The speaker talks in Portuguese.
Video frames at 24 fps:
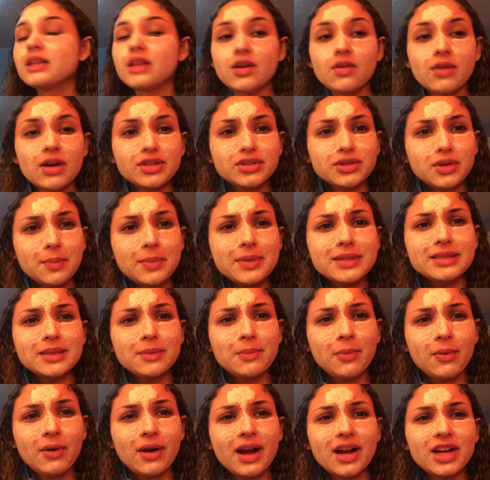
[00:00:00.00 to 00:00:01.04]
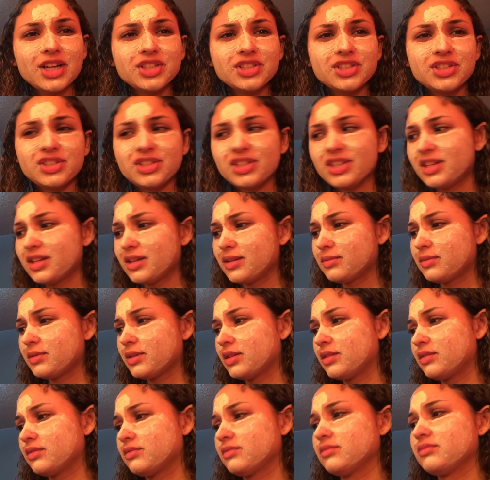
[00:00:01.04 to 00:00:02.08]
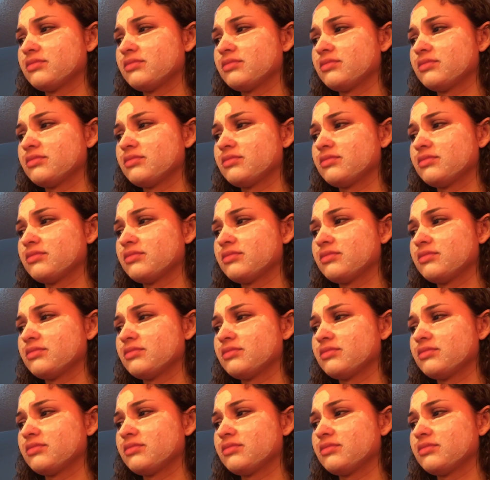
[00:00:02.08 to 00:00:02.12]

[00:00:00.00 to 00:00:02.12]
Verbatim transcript: Eu acho que eu passei pouca argila, mano.